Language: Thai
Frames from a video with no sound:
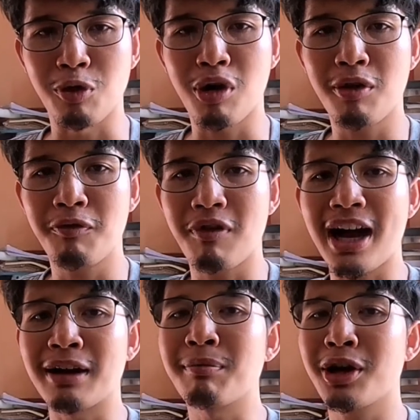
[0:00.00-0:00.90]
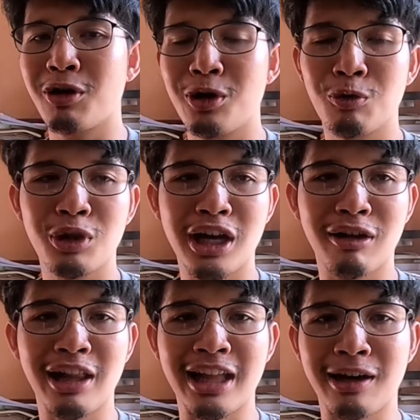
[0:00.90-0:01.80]
ผมก็ฟังไม่ค่อยรู้เรื่อง
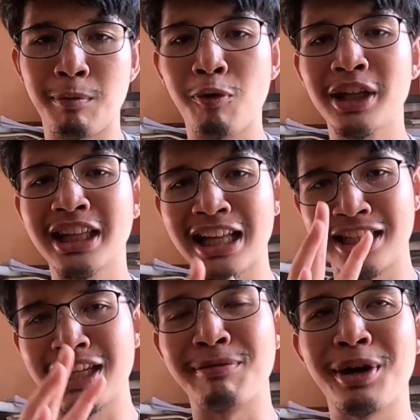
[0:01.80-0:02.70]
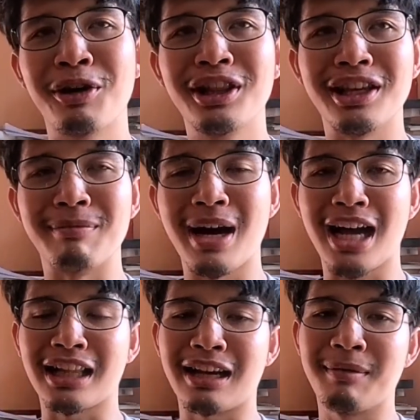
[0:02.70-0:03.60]
เท่าไหร่นะครับเพราะภาษาจีนไม่ค่อยถี่
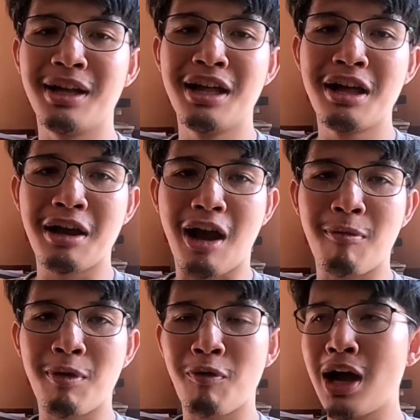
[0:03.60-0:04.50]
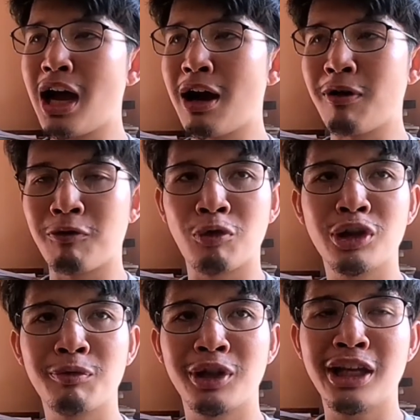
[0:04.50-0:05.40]
มากนะครับเอาเป็นว่าฟู
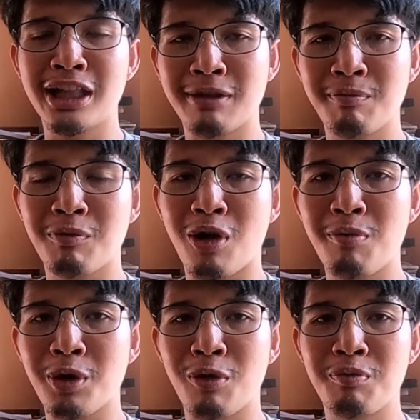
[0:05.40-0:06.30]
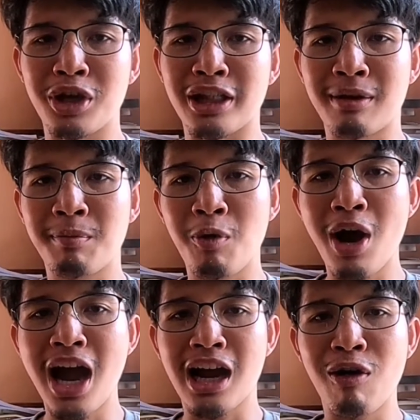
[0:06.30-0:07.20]
ดเดเบอรี่นั้นเขาเป็นคนผิดนะเพราะ
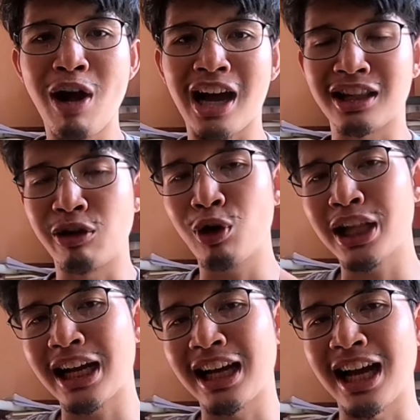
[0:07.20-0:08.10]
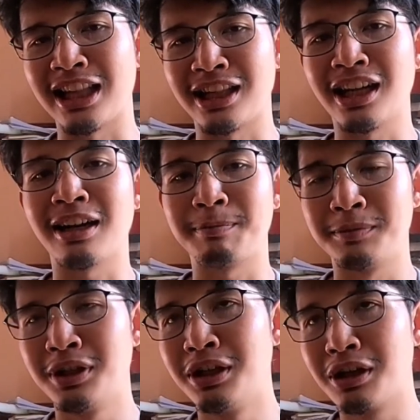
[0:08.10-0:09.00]
ว่าเขาหักเลี้ยวกระทันหันนะครับ
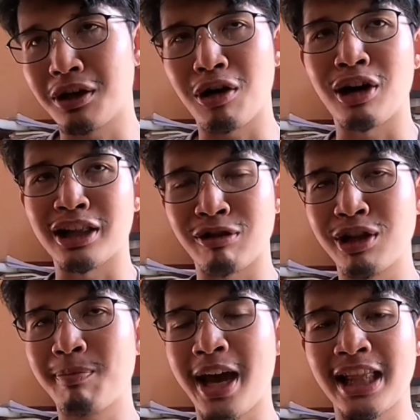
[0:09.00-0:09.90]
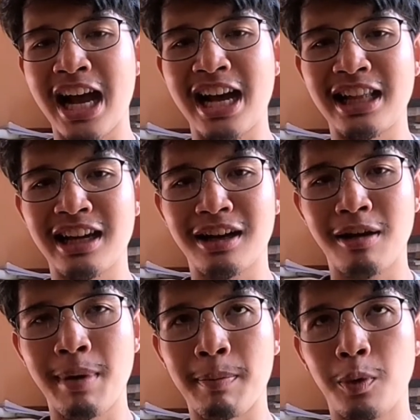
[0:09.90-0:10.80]
ก็เท่าที่แปลได้นะ
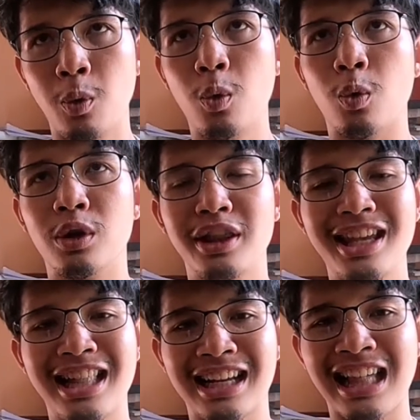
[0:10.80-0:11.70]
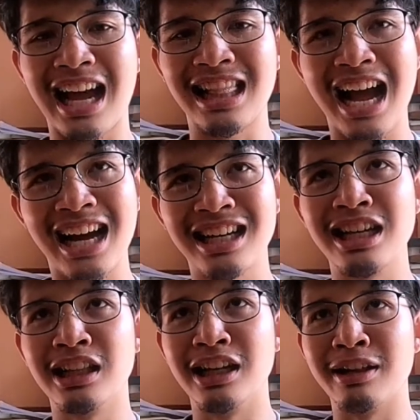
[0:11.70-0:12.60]
ก็แบบอู้นี่หลักฐานอ้าง
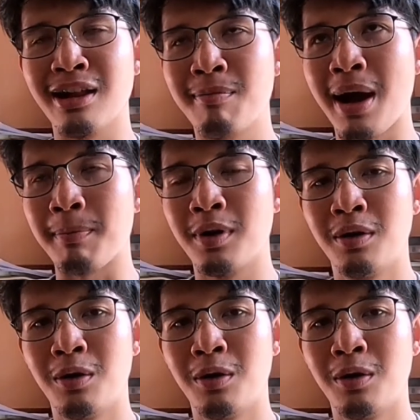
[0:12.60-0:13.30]
อิงเลย แล้วแบบ